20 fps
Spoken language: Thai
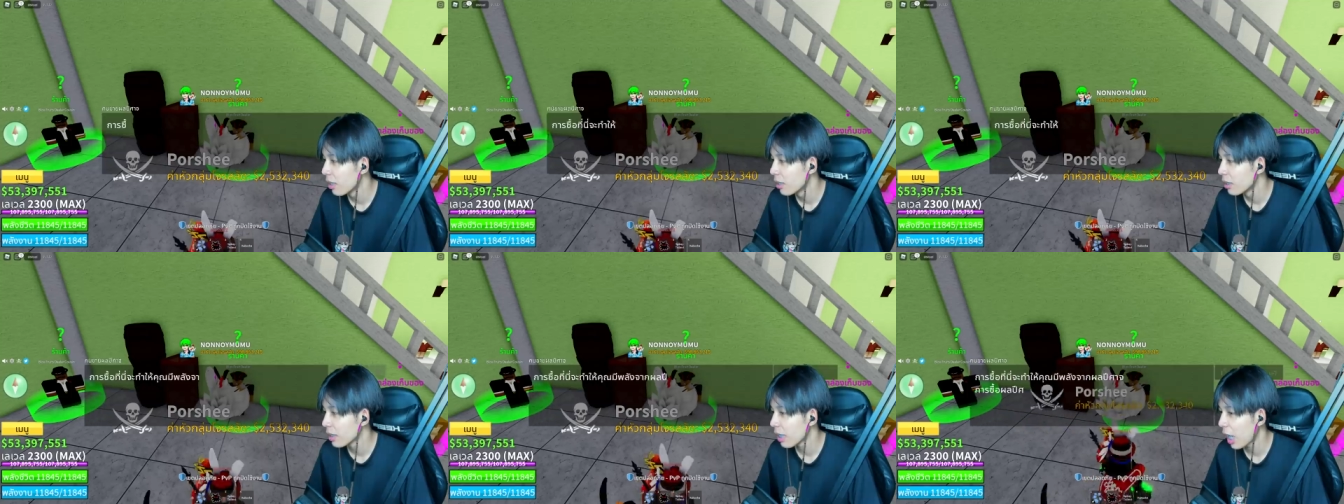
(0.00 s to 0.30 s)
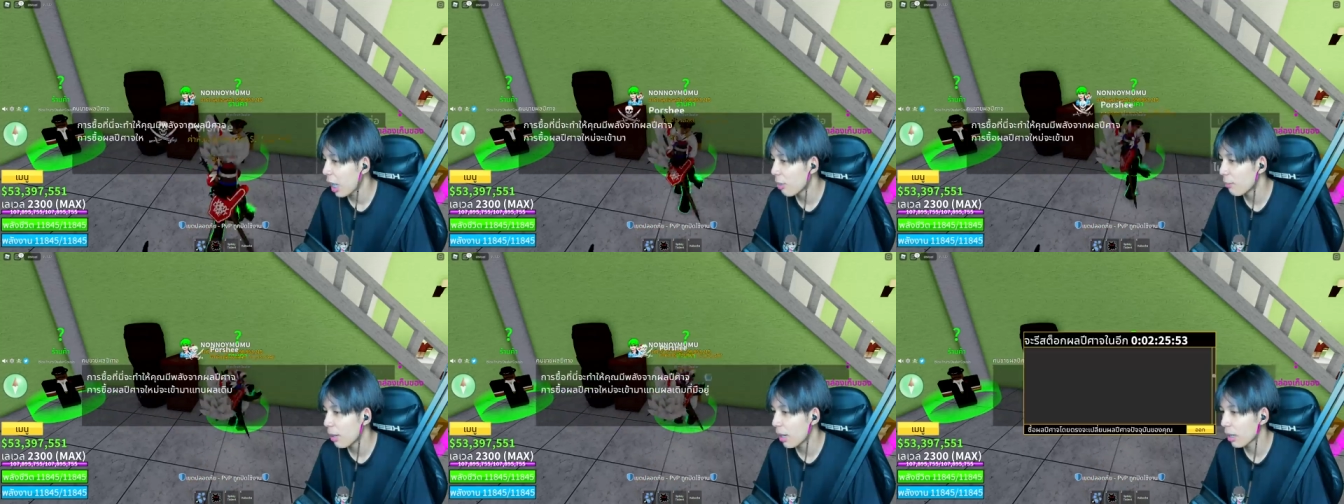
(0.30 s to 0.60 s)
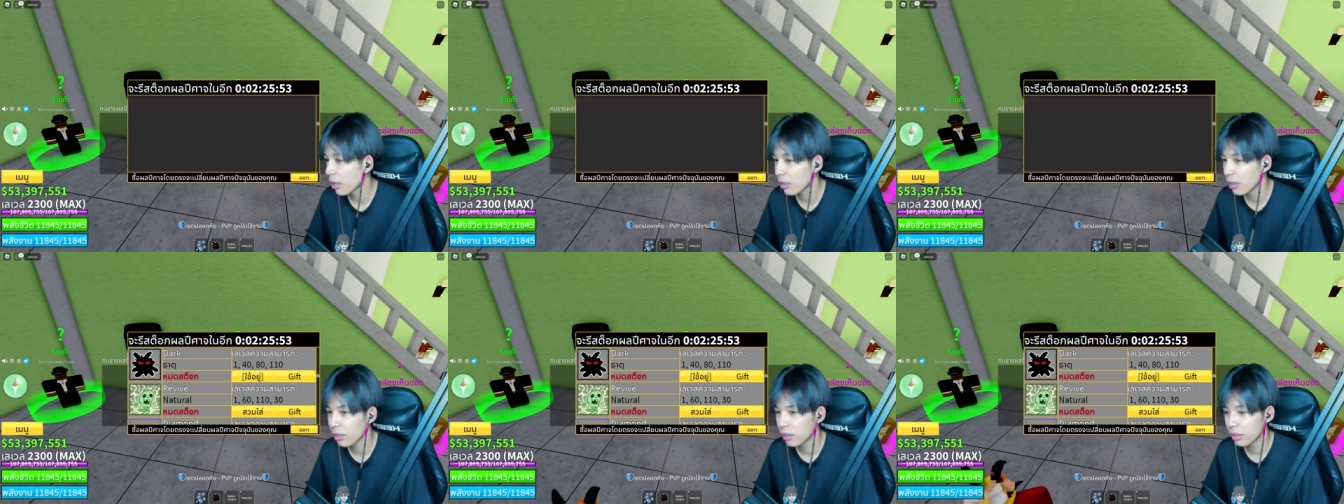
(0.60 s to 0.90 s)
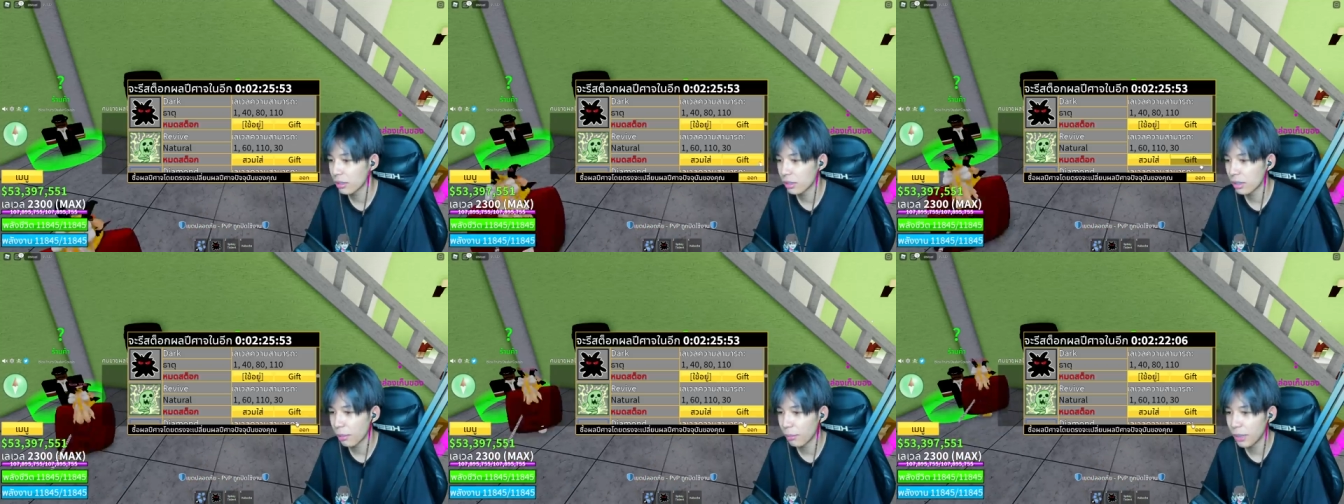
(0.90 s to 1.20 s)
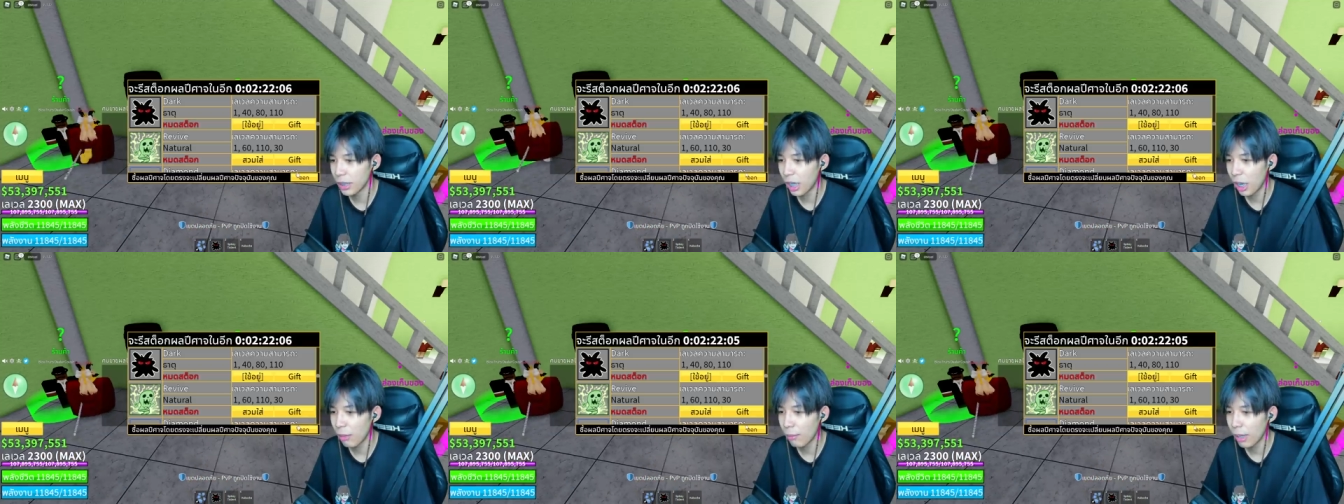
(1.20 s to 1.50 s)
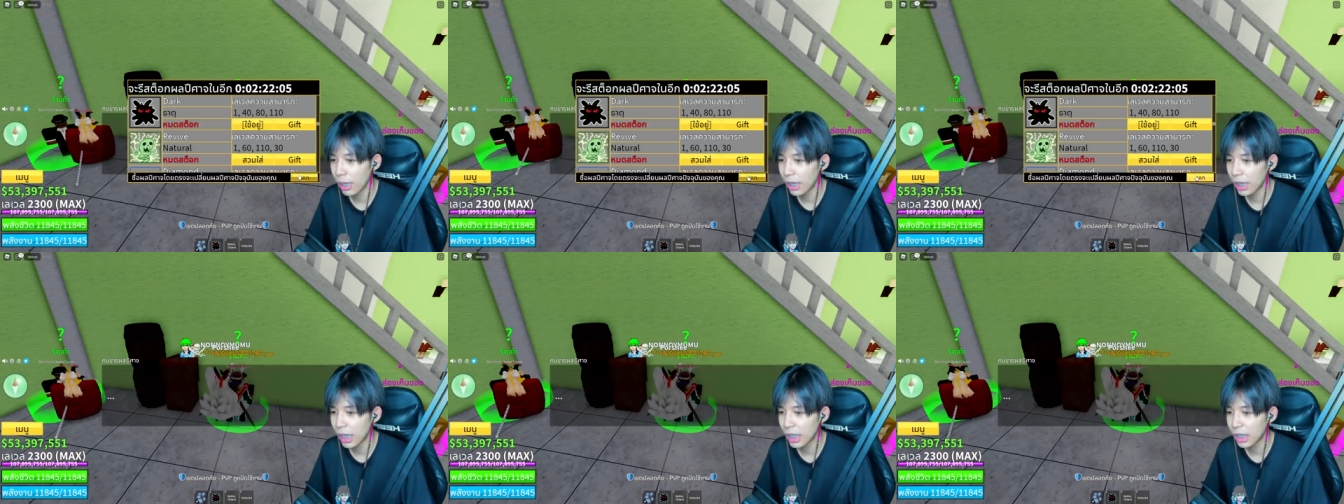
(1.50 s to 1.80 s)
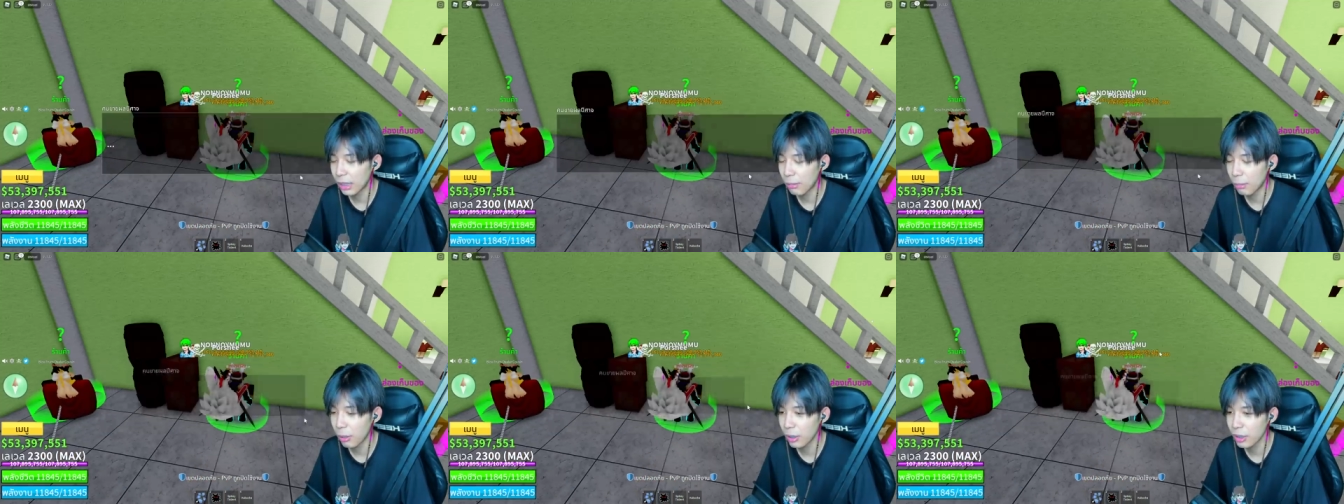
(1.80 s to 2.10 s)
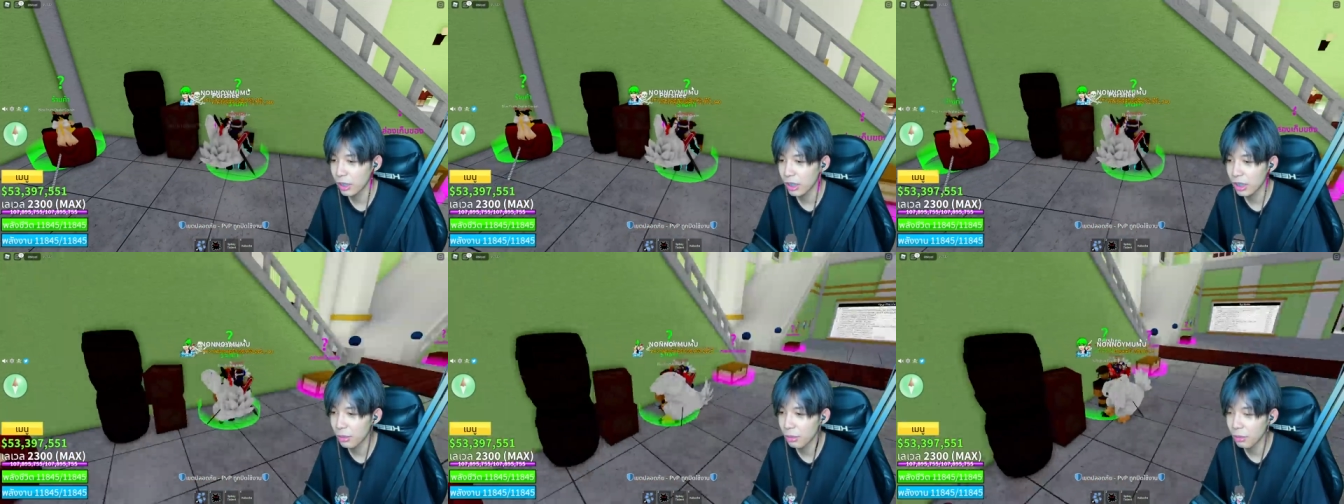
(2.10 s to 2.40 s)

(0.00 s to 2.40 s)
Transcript: จะเข้ามาก็อย่าเพิ่งเข้ามาแล้วกันนะเพราะช่วงนี้พี่